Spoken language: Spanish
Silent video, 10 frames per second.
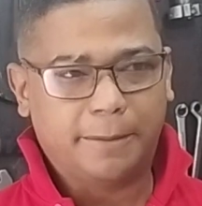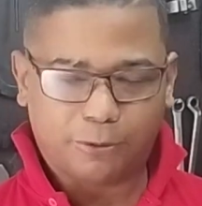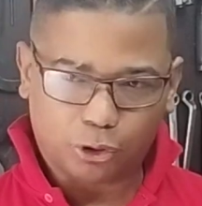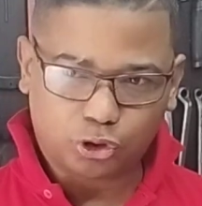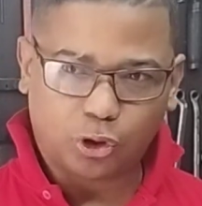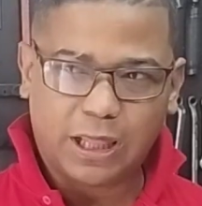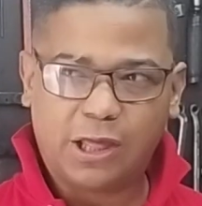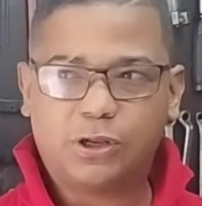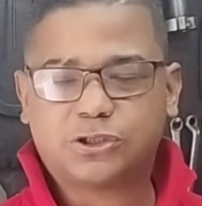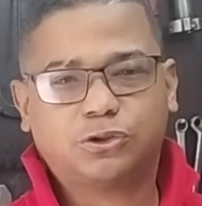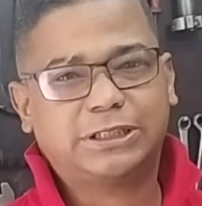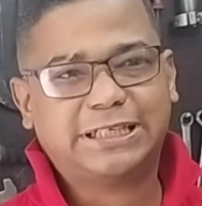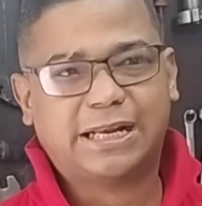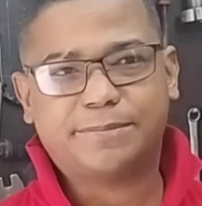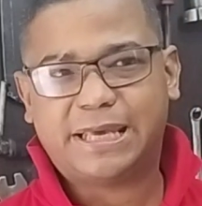Por otro lado, las otras
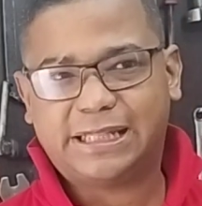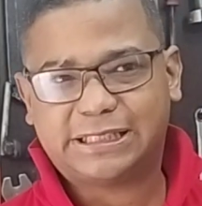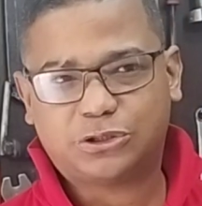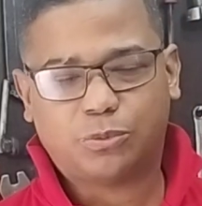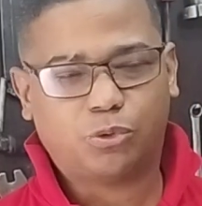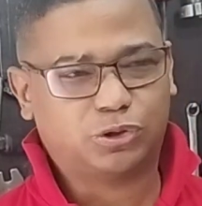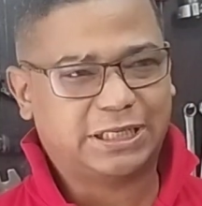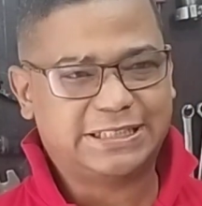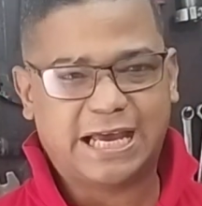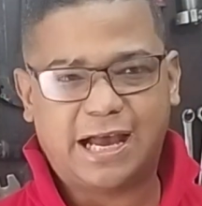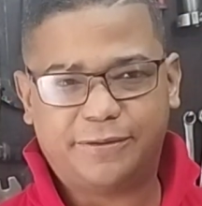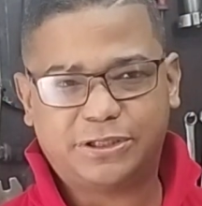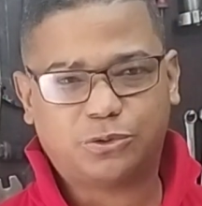herramientas como otras llaves,